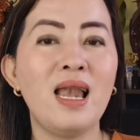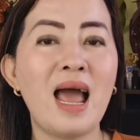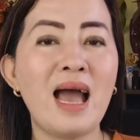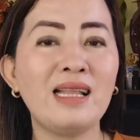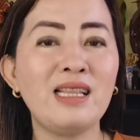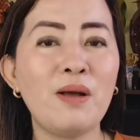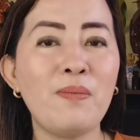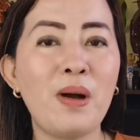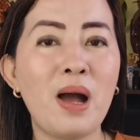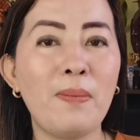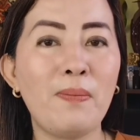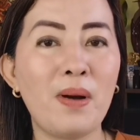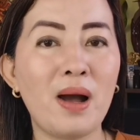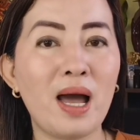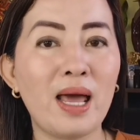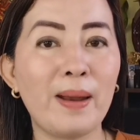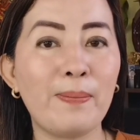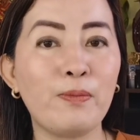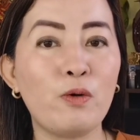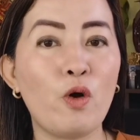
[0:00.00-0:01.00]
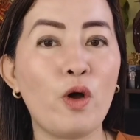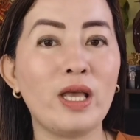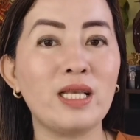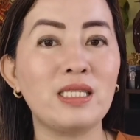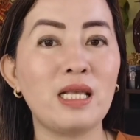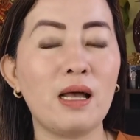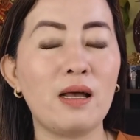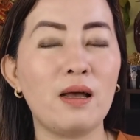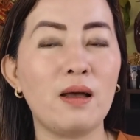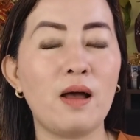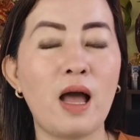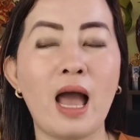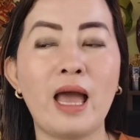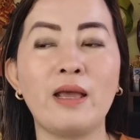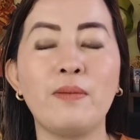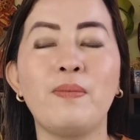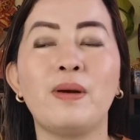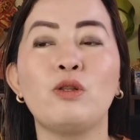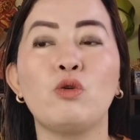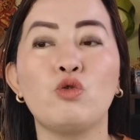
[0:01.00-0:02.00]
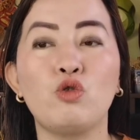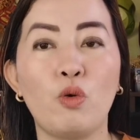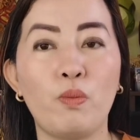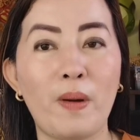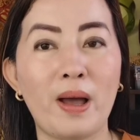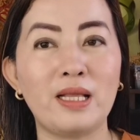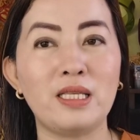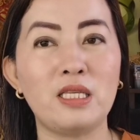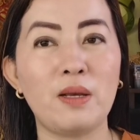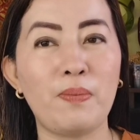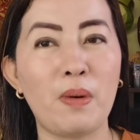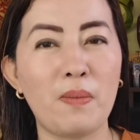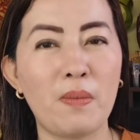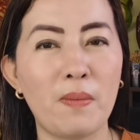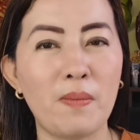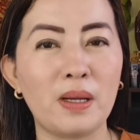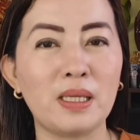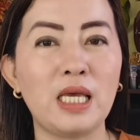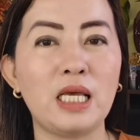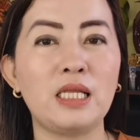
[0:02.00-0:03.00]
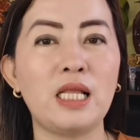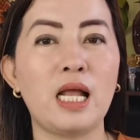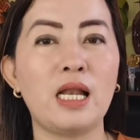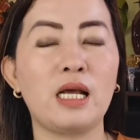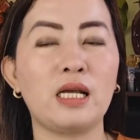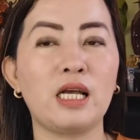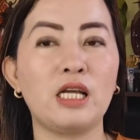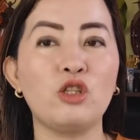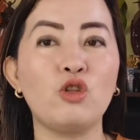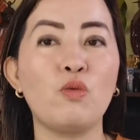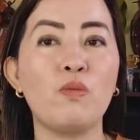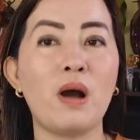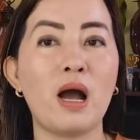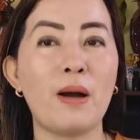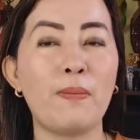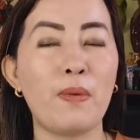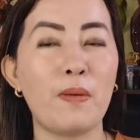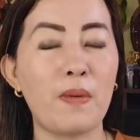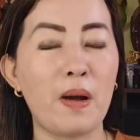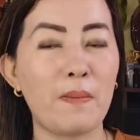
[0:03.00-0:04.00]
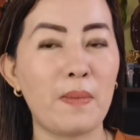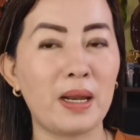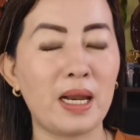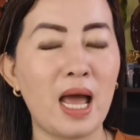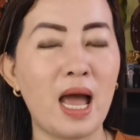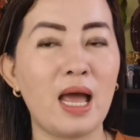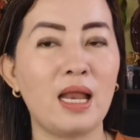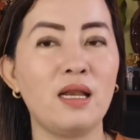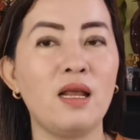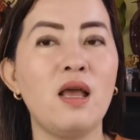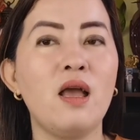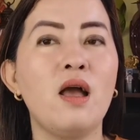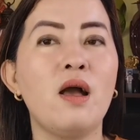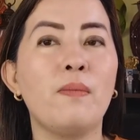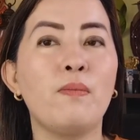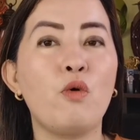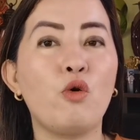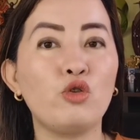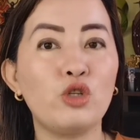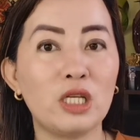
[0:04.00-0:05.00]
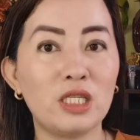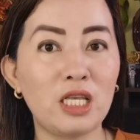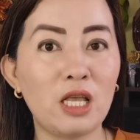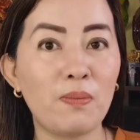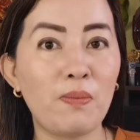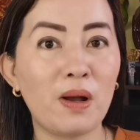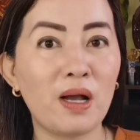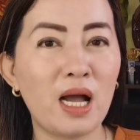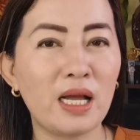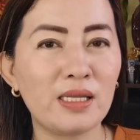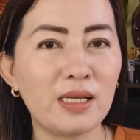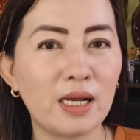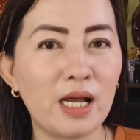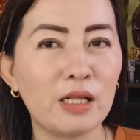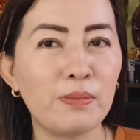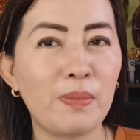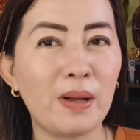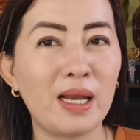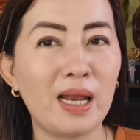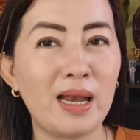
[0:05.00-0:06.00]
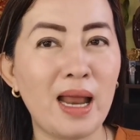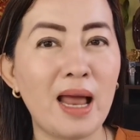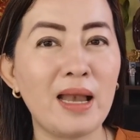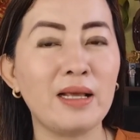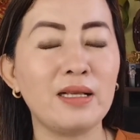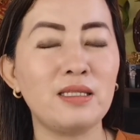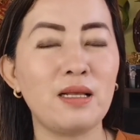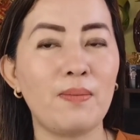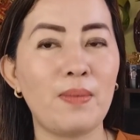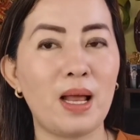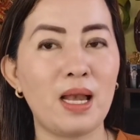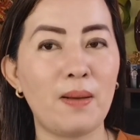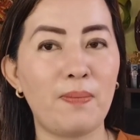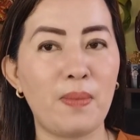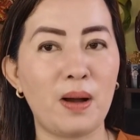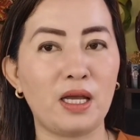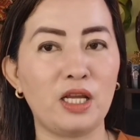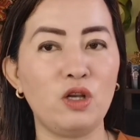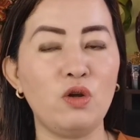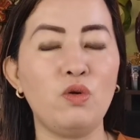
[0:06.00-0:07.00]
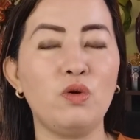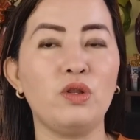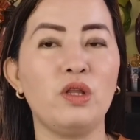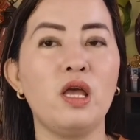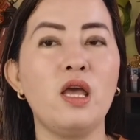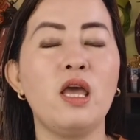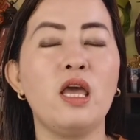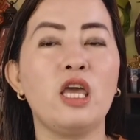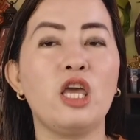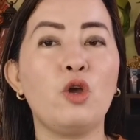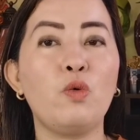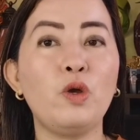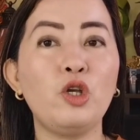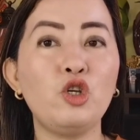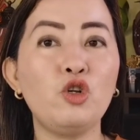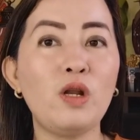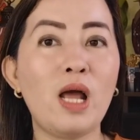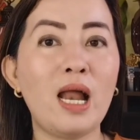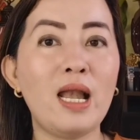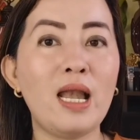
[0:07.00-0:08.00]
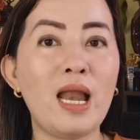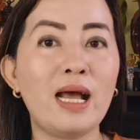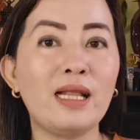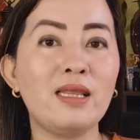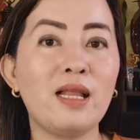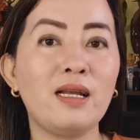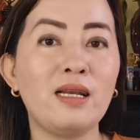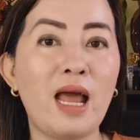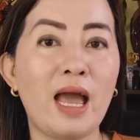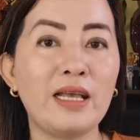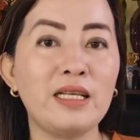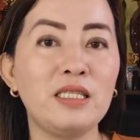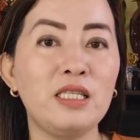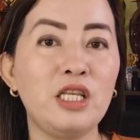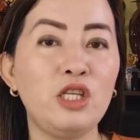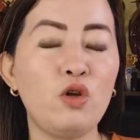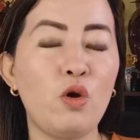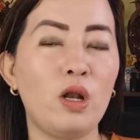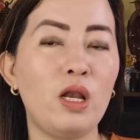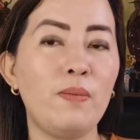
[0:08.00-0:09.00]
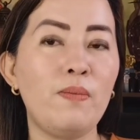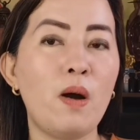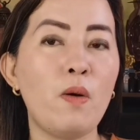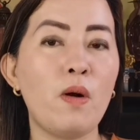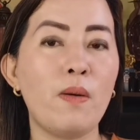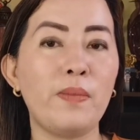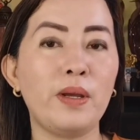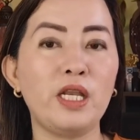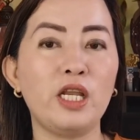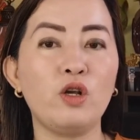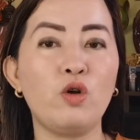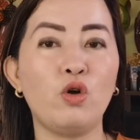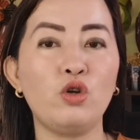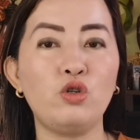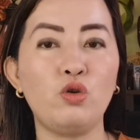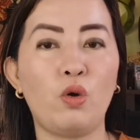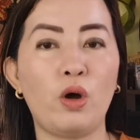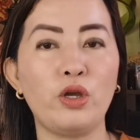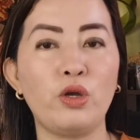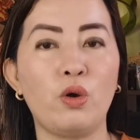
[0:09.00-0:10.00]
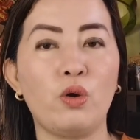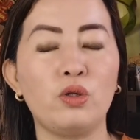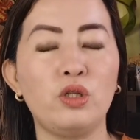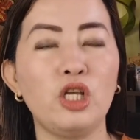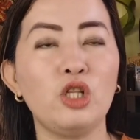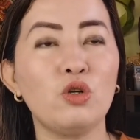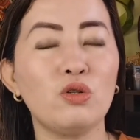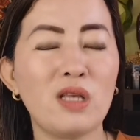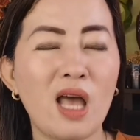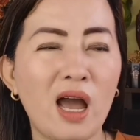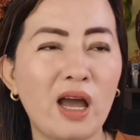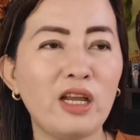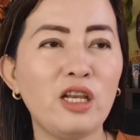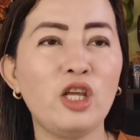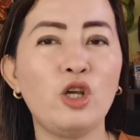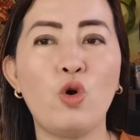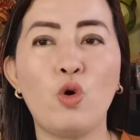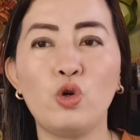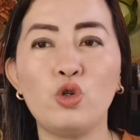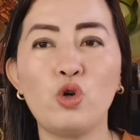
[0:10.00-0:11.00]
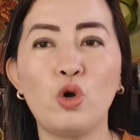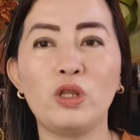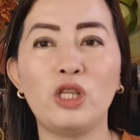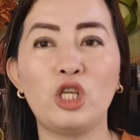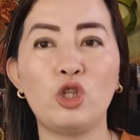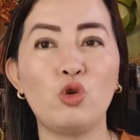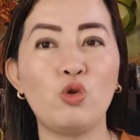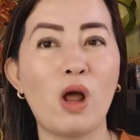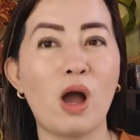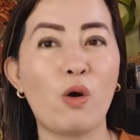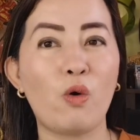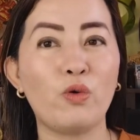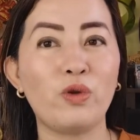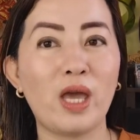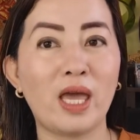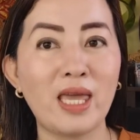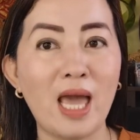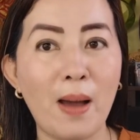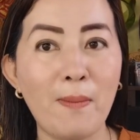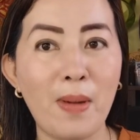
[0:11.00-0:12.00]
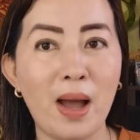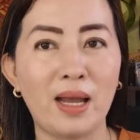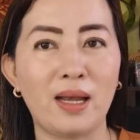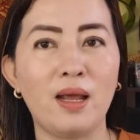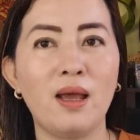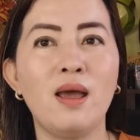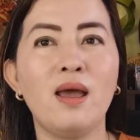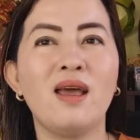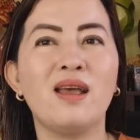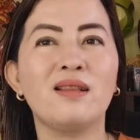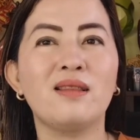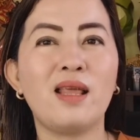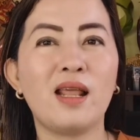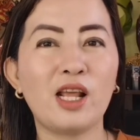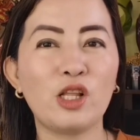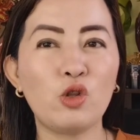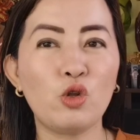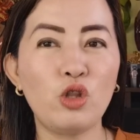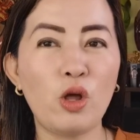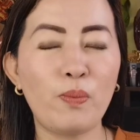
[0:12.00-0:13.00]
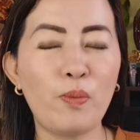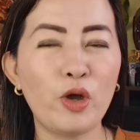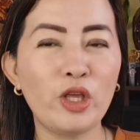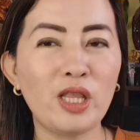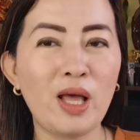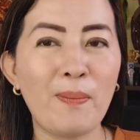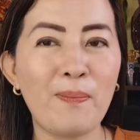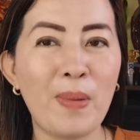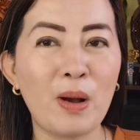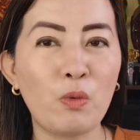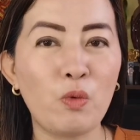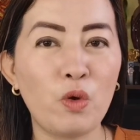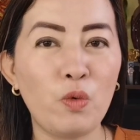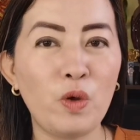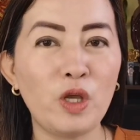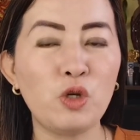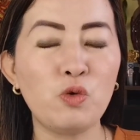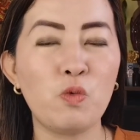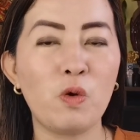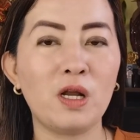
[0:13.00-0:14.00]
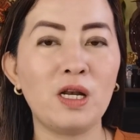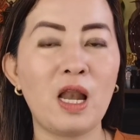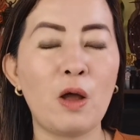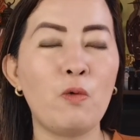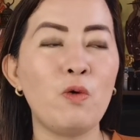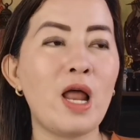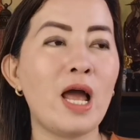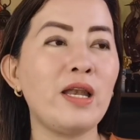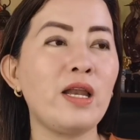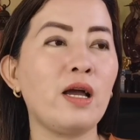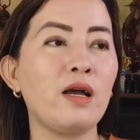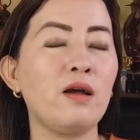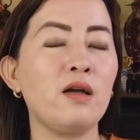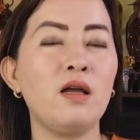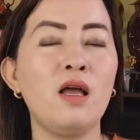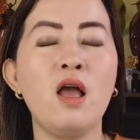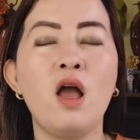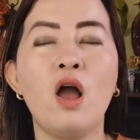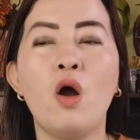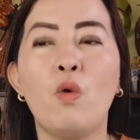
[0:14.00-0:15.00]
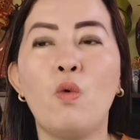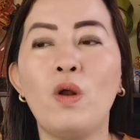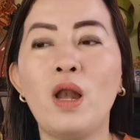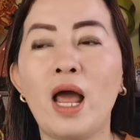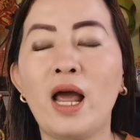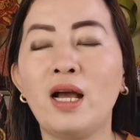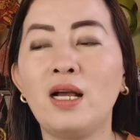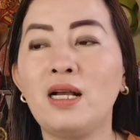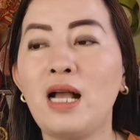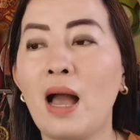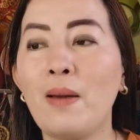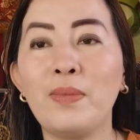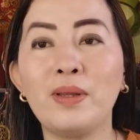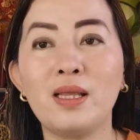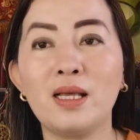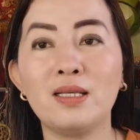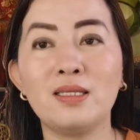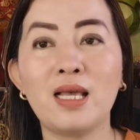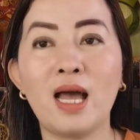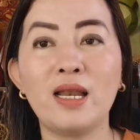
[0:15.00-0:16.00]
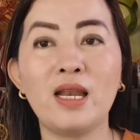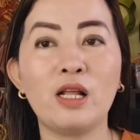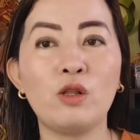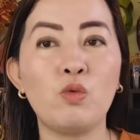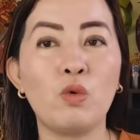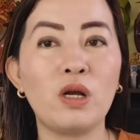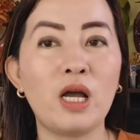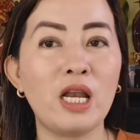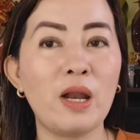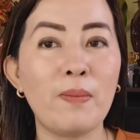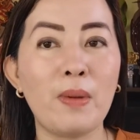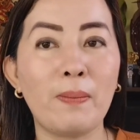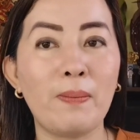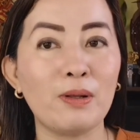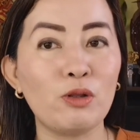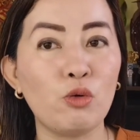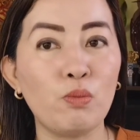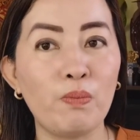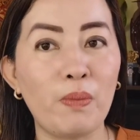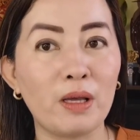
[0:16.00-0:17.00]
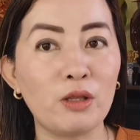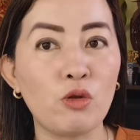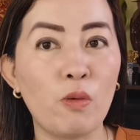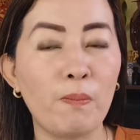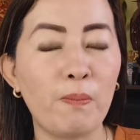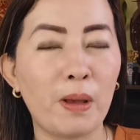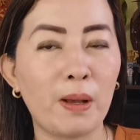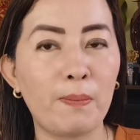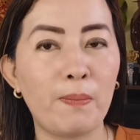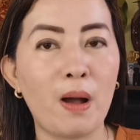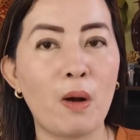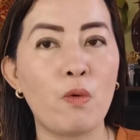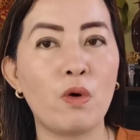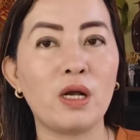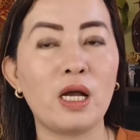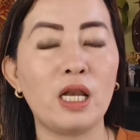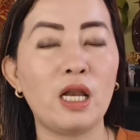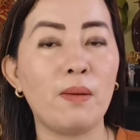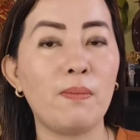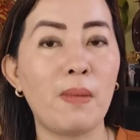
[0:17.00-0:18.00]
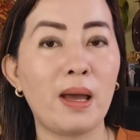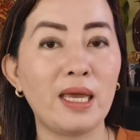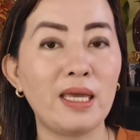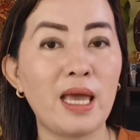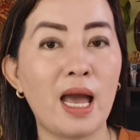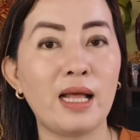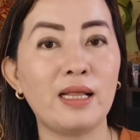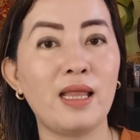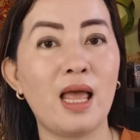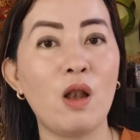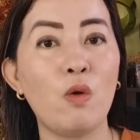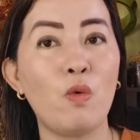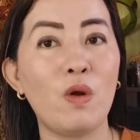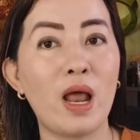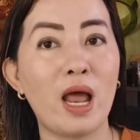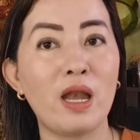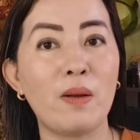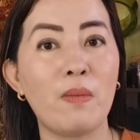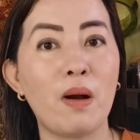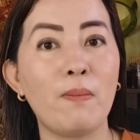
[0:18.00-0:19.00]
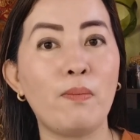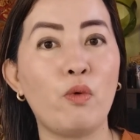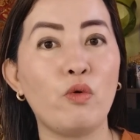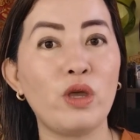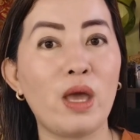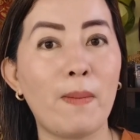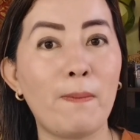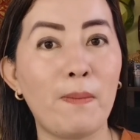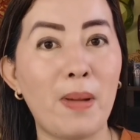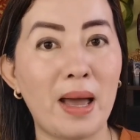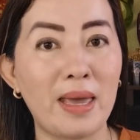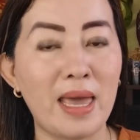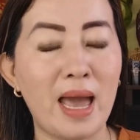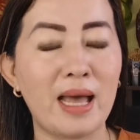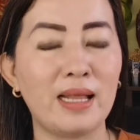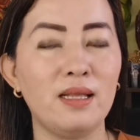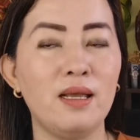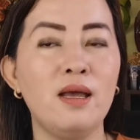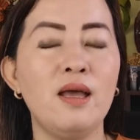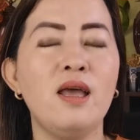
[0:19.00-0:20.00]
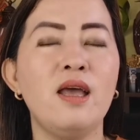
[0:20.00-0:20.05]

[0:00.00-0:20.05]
Lahat ng mga pangarap ko ay, sa, ay matutupad sa pamamagitan pamamagitan ng gantong mga pamamaraan. Bukod sa sipag at syagat pananalig sa mahal na Panginoon. I-wish na lahat ng nais ninyo. Halimbawa, may negosyo kayo. Dito sa akin negosyo, ay dito na ako yayaman. Direct to the point ang pag-wish. Wag, wala, nang, wala ang gamit ng sana at huwag ka na magpatumpik-tumpik pa. Huwag ka nang mahiya dahil wala naman po yung bayad.